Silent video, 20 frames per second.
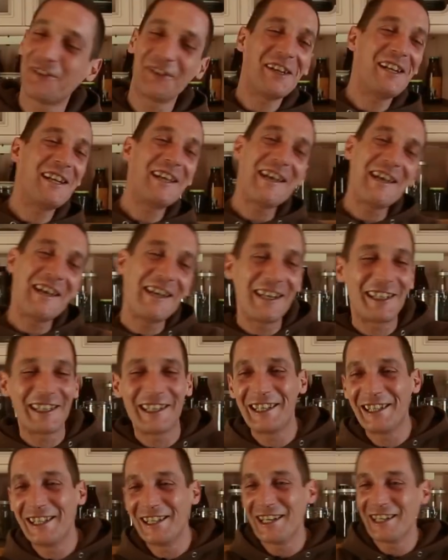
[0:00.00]
voll der
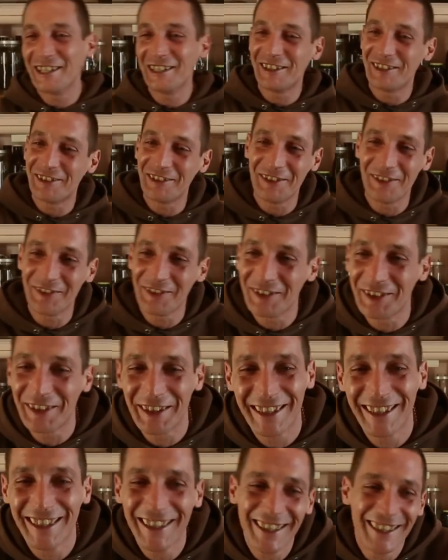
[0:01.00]
eklige lange Typ,
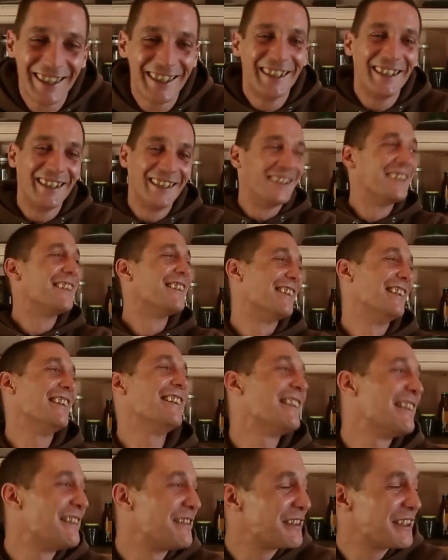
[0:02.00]
Junge.
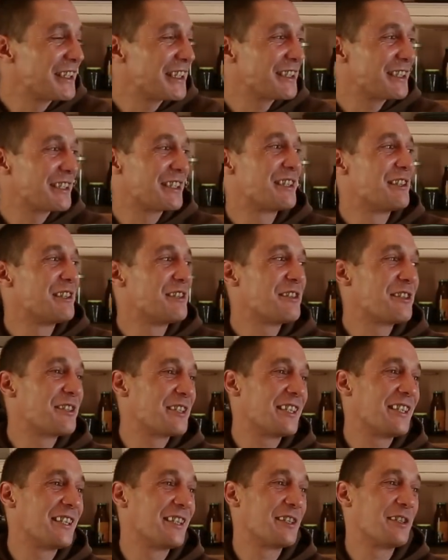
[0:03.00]
Aber richtig
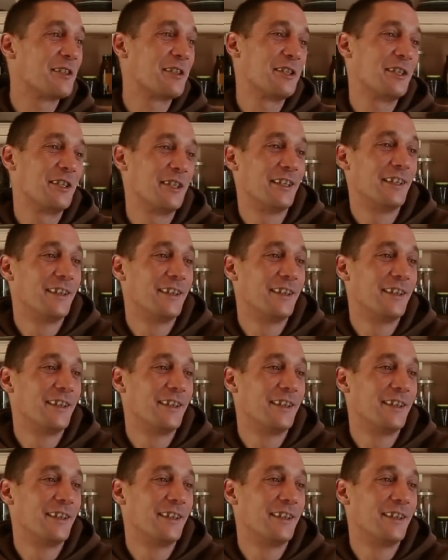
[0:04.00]
lustig, so